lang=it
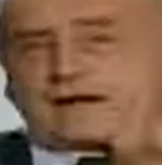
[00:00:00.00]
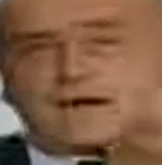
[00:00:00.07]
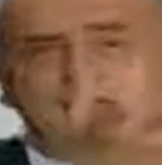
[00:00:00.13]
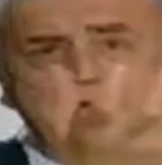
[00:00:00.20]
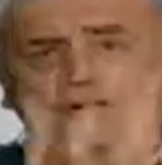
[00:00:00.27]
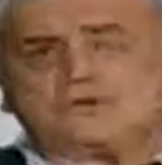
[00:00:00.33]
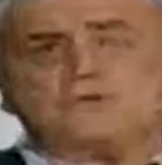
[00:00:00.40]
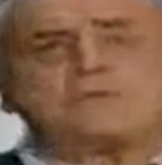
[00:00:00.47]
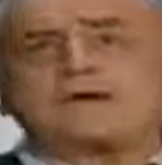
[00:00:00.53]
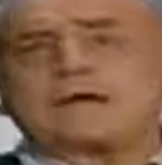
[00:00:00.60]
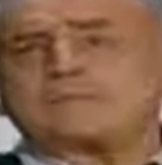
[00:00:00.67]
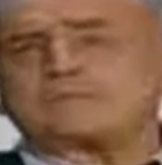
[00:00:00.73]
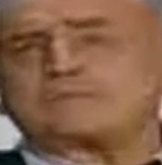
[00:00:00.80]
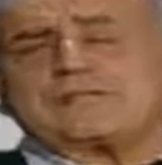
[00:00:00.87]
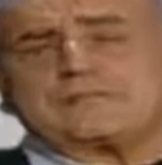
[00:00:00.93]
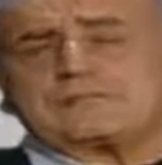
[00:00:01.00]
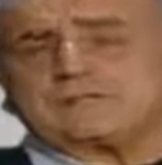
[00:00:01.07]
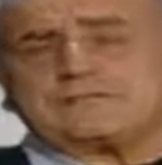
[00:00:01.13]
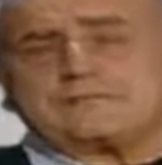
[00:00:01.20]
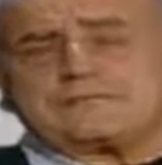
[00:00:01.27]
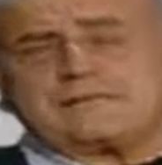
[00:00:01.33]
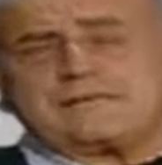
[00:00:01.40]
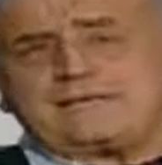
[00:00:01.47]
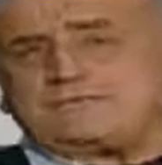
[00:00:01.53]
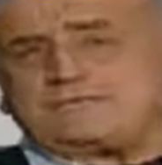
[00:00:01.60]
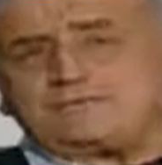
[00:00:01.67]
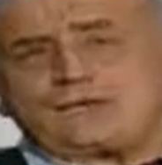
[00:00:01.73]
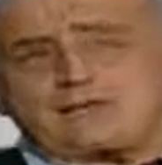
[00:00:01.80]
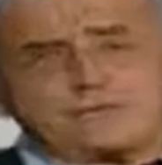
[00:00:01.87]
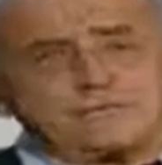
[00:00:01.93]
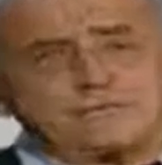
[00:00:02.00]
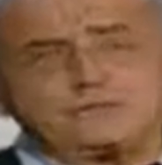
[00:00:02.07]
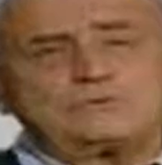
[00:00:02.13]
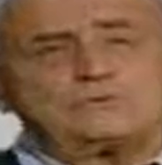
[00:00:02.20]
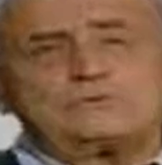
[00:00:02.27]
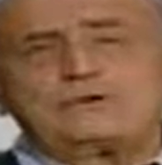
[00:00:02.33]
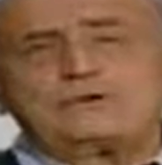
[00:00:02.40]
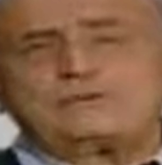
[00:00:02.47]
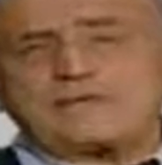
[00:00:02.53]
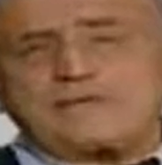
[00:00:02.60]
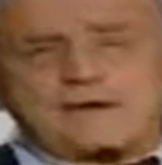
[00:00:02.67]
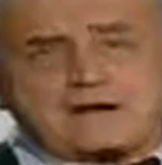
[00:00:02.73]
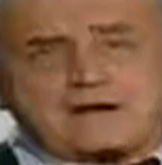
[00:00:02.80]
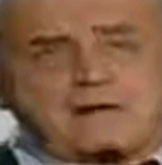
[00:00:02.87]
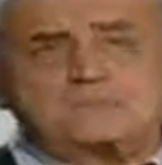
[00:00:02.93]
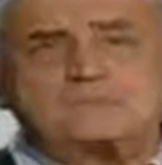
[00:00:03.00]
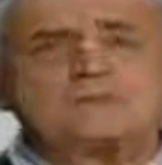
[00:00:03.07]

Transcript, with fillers: era un caposaldo strategico, era un nodo ferroviario, era